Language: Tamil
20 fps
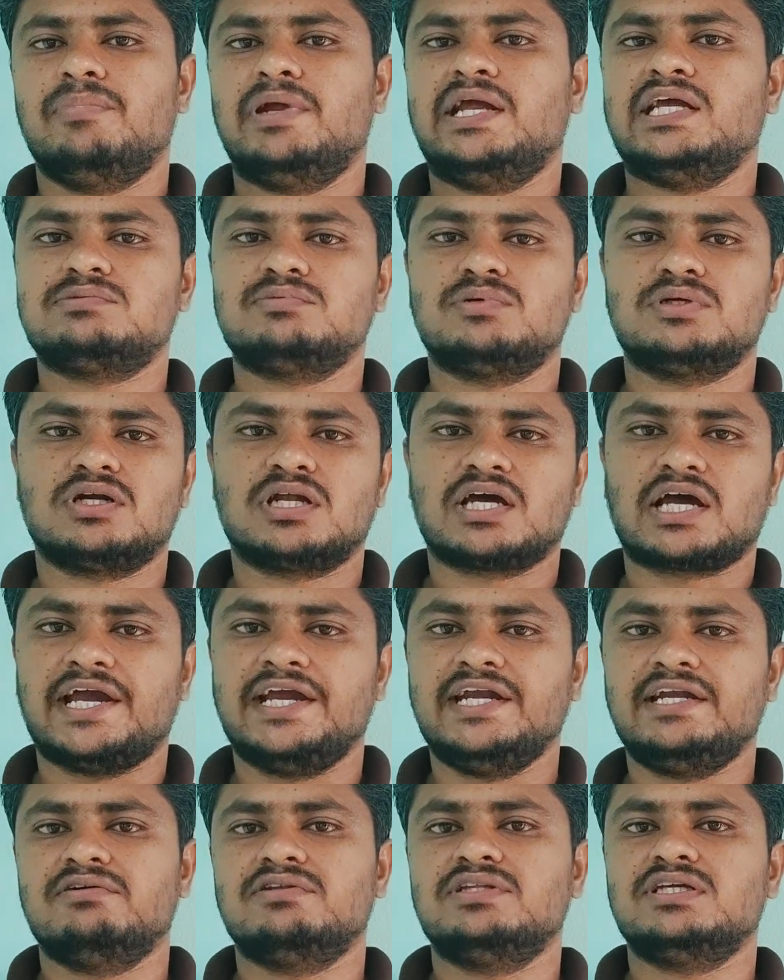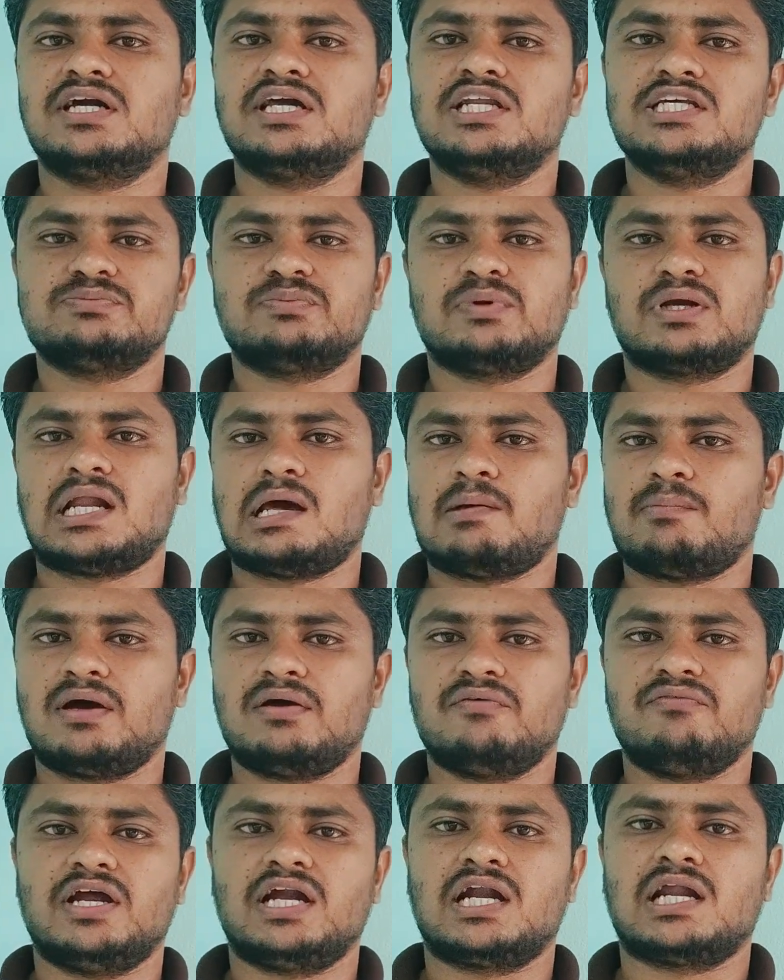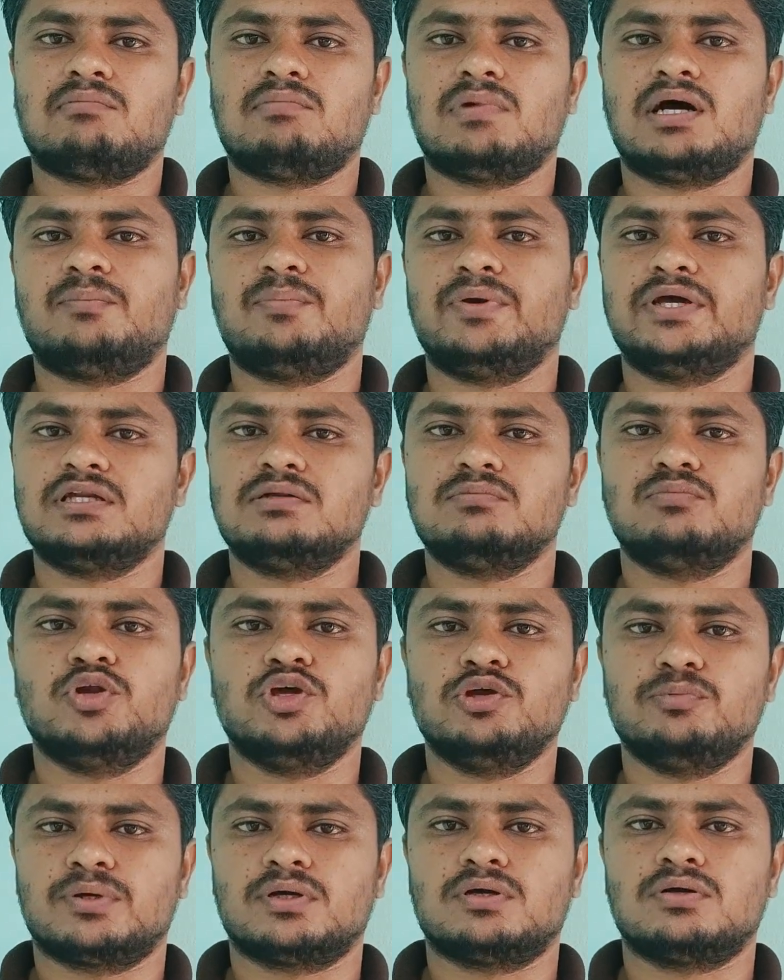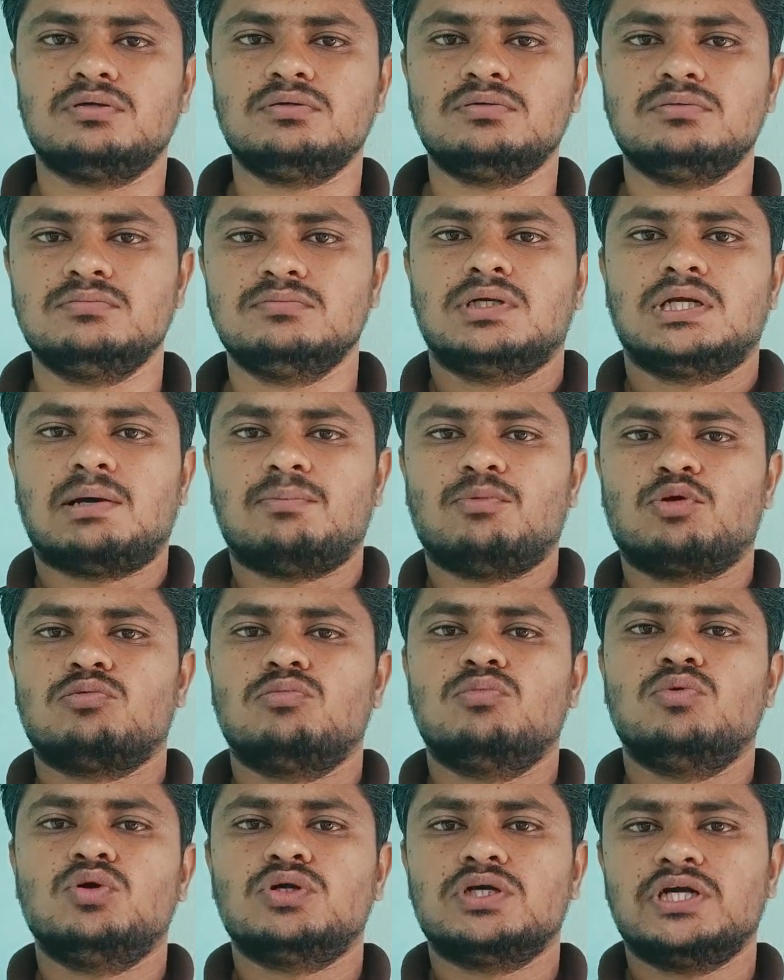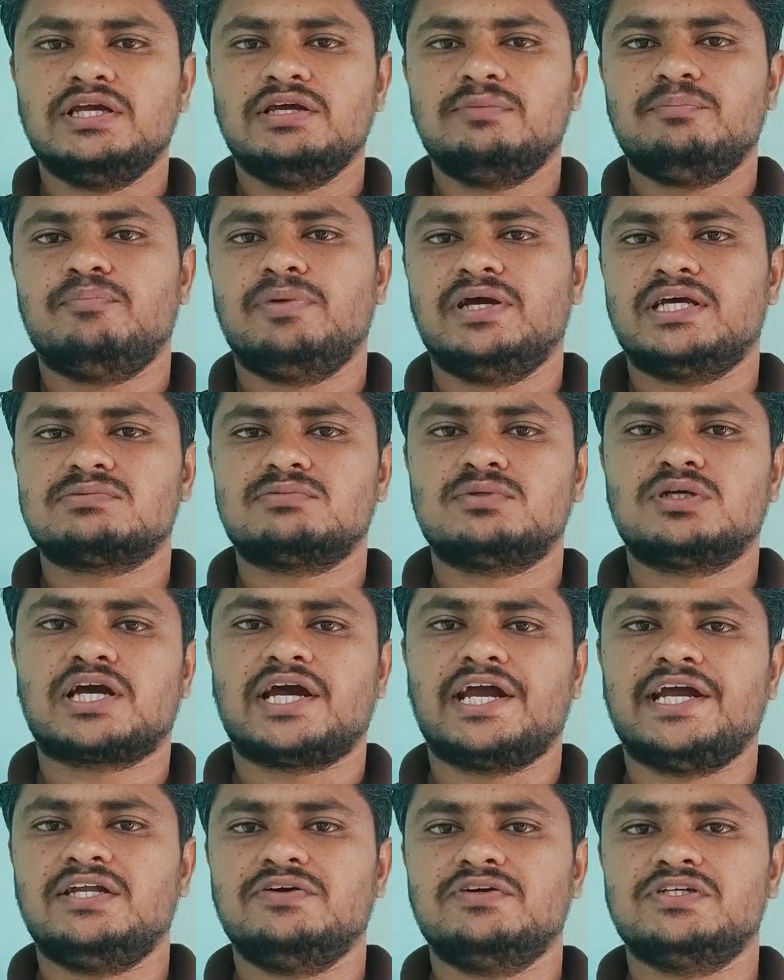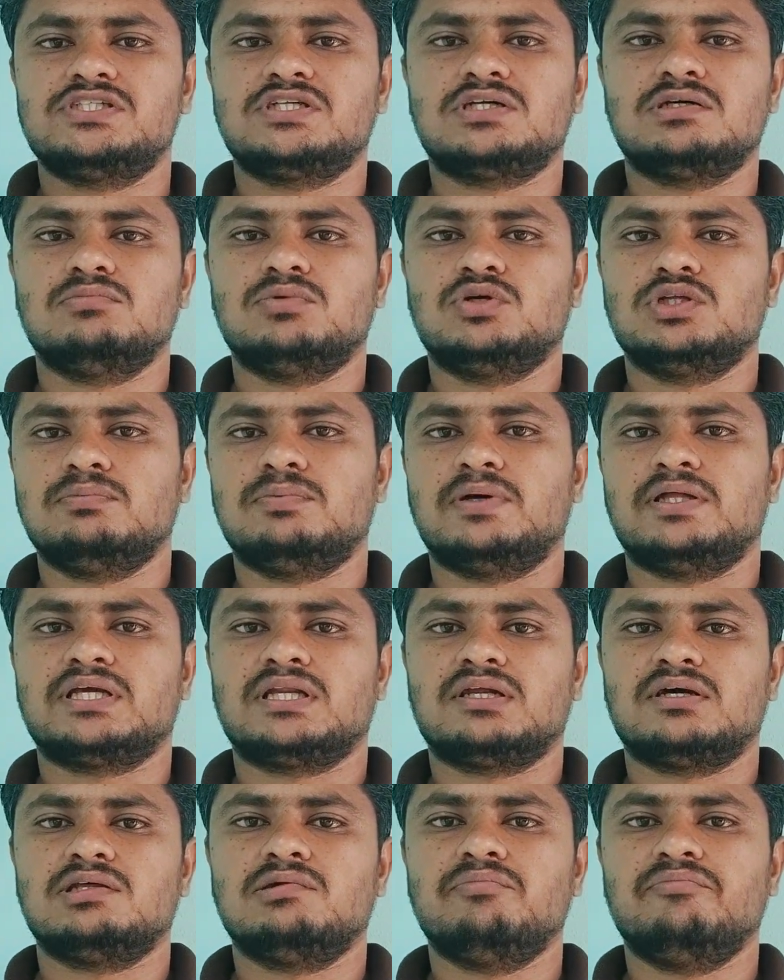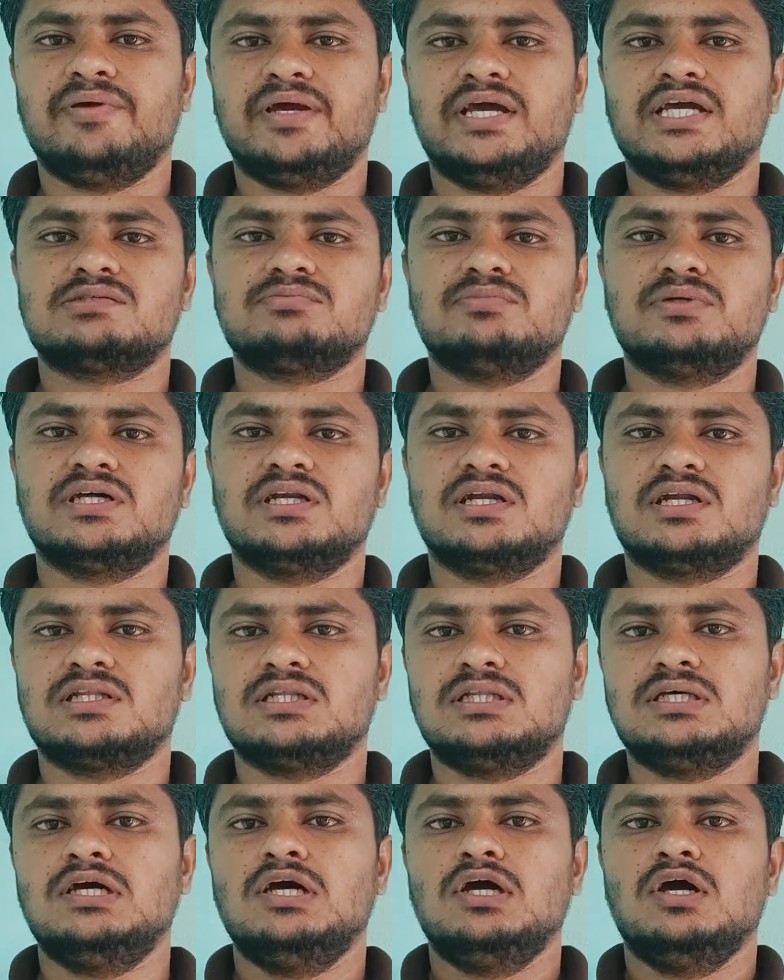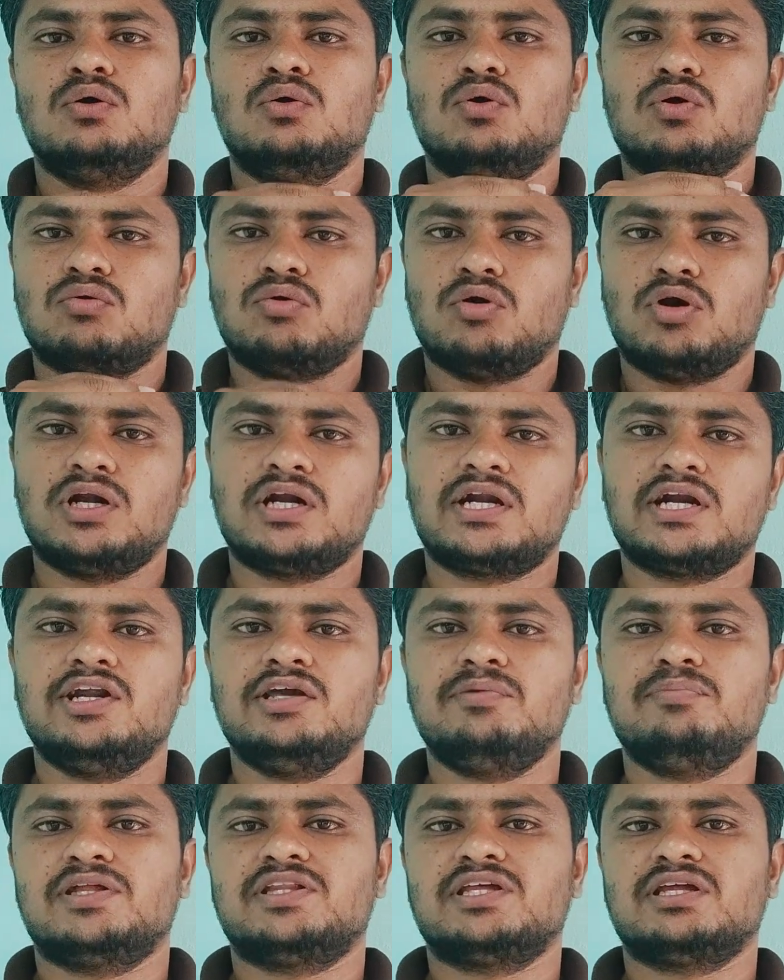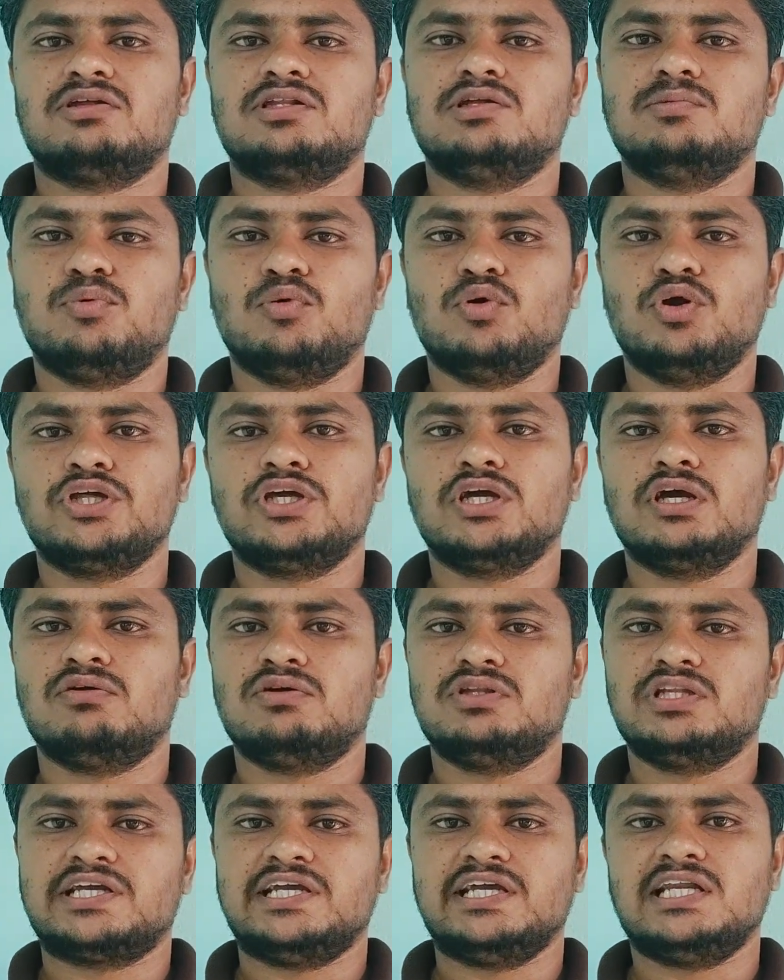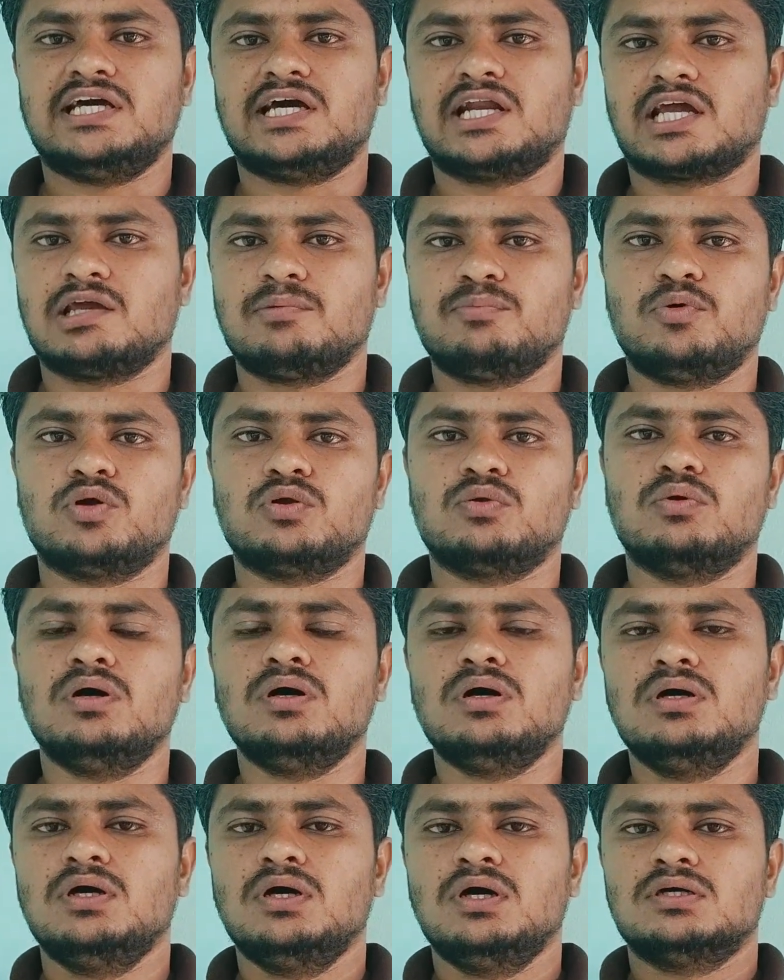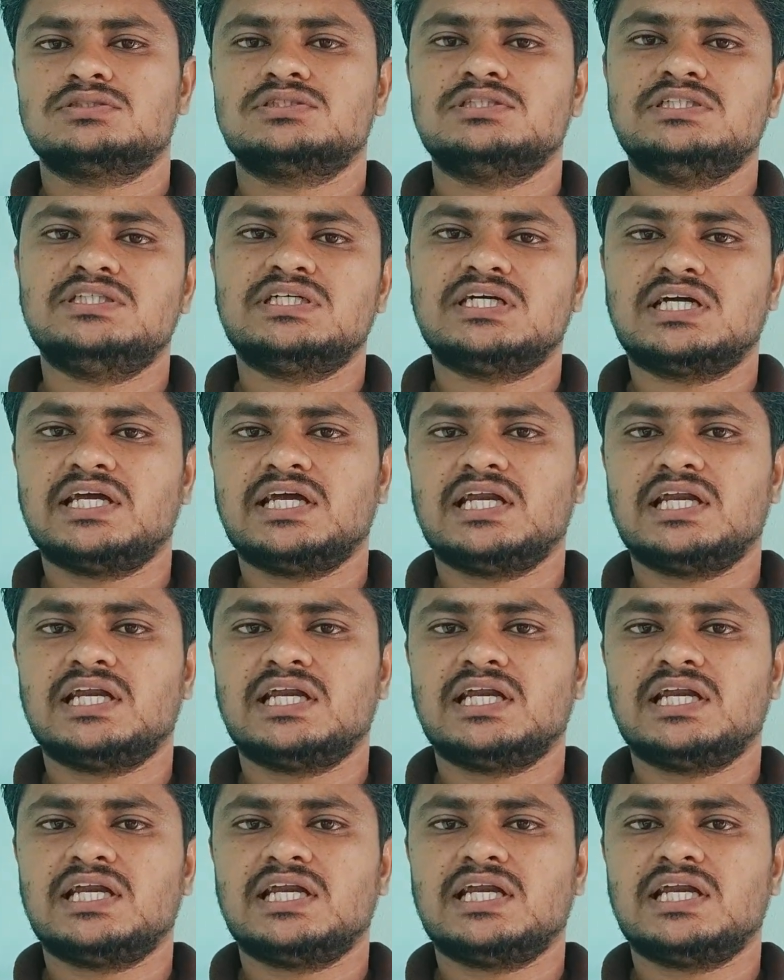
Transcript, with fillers: பேஸ்மெண்ட்டோட ஹைட்டை வந்து இன்க்ரீஸ் பண்ணலாமா வேண்டாமா அப்படின்னு முடிவு பண்ணணும் நம்ம ஒரு மூணு அடி பேஸ்மெண்ட் ஹைட்டு வச்சுருக்கும் போது பார்த்திங்கன்னா வந்து பேஸ்மெண்ட்டிலிருந்து ஒரு ஒன்றரை அடி பார்த்திங்கன்னா வந்து போட்டிக்க வந்து கீழே இறக்கி போடுவோம் ஸோ இதுக்கு